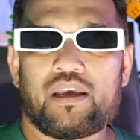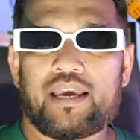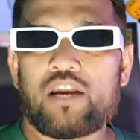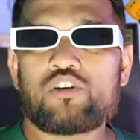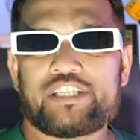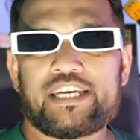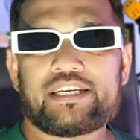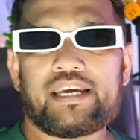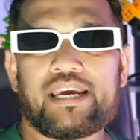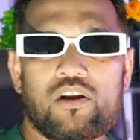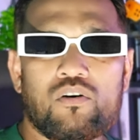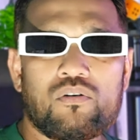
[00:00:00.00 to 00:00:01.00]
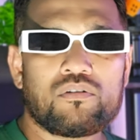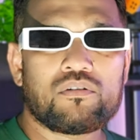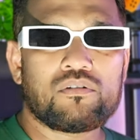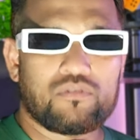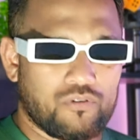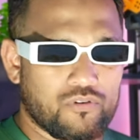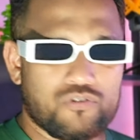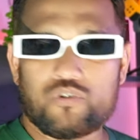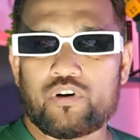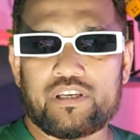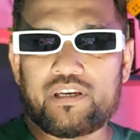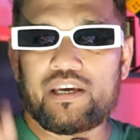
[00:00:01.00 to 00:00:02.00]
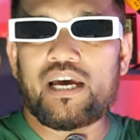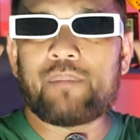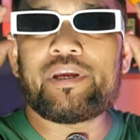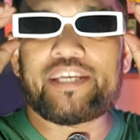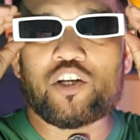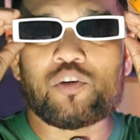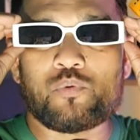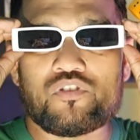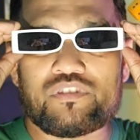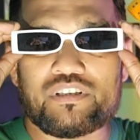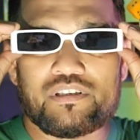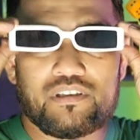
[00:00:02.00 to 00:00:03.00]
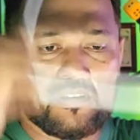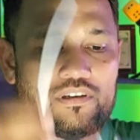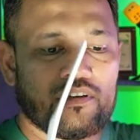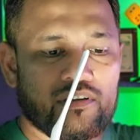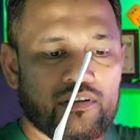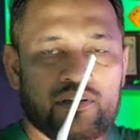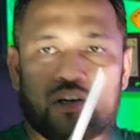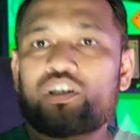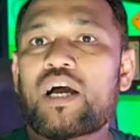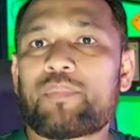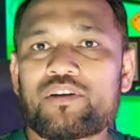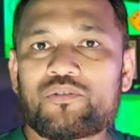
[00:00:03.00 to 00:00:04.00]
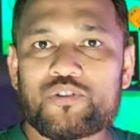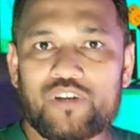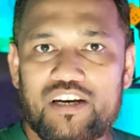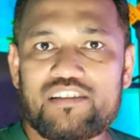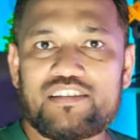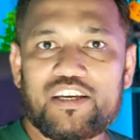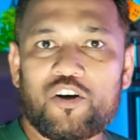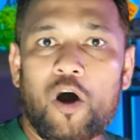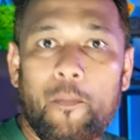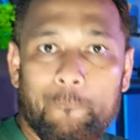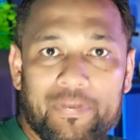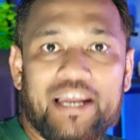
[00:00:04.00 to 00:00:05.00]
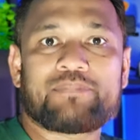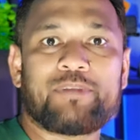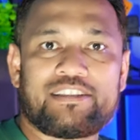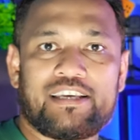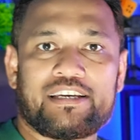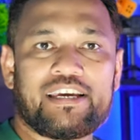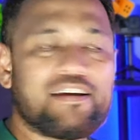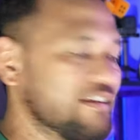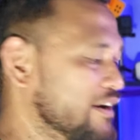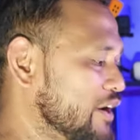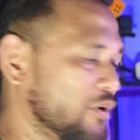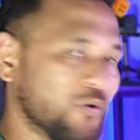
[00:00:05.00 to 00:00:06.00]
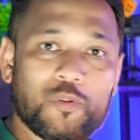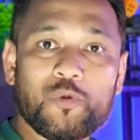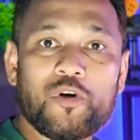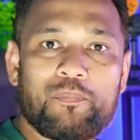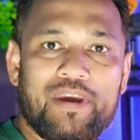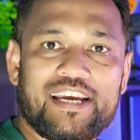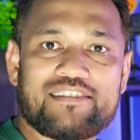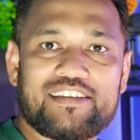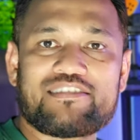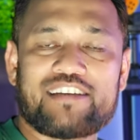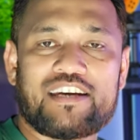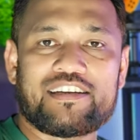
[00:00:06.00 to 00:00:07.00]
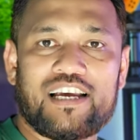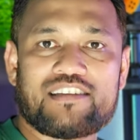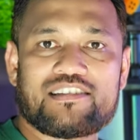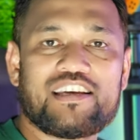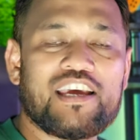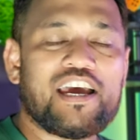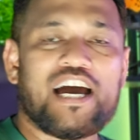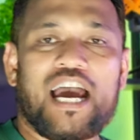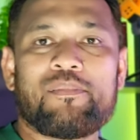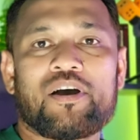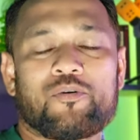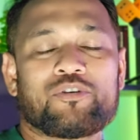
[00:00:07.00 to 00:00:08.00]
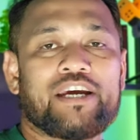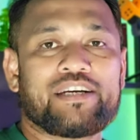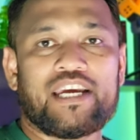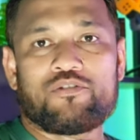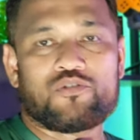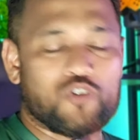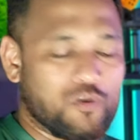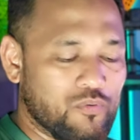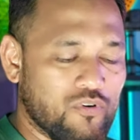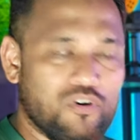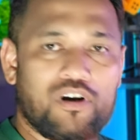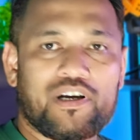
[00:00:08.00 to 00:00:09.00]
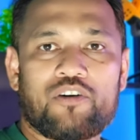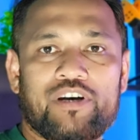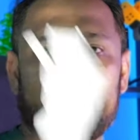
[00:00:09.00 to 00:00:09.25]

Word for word: হ্যালো চেক হ্যালো ও সরি আমি এটা এখানে পড়ছি কারণ আমার তো চলে এসেছে অপ্লাস বি থেকে নতুন প্যাকেজের সানগ্লাস আমি এখন এটা ইউজ করব কারণ